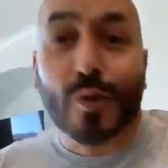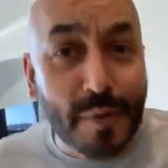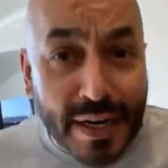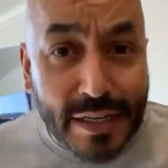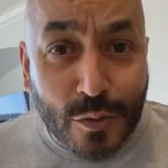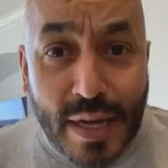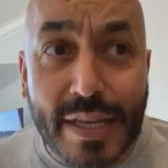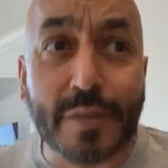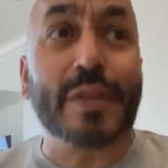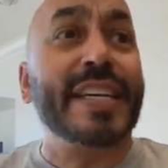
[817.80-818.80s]
a revolver las
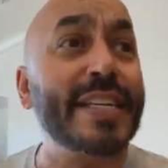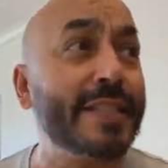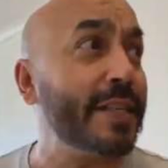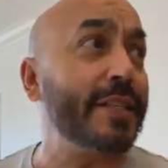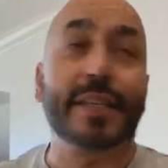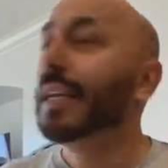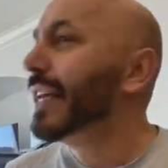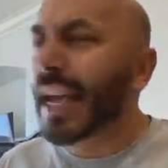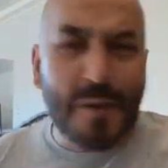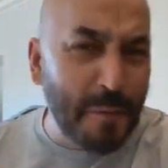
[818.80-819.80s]
toallas grises.
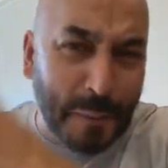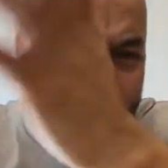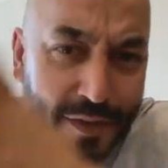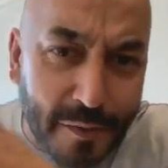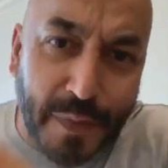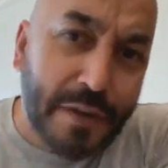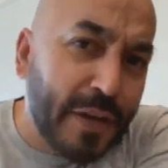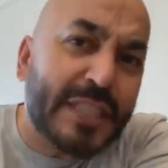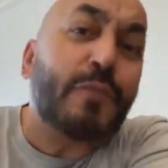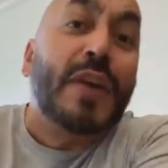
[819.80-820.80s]
Era un pedo,
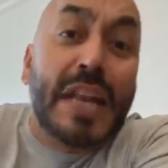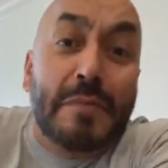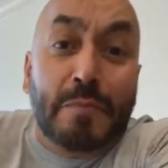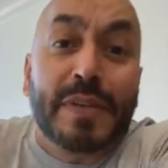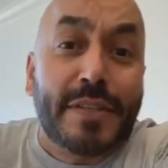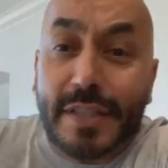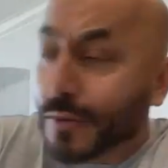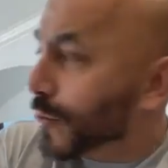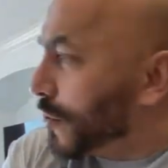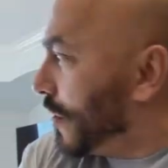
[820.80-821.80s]
pero esa fue la pinche
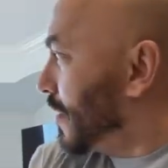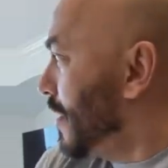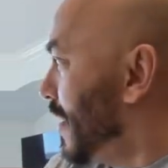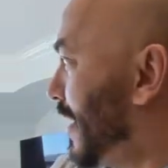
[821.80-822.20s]
discusión.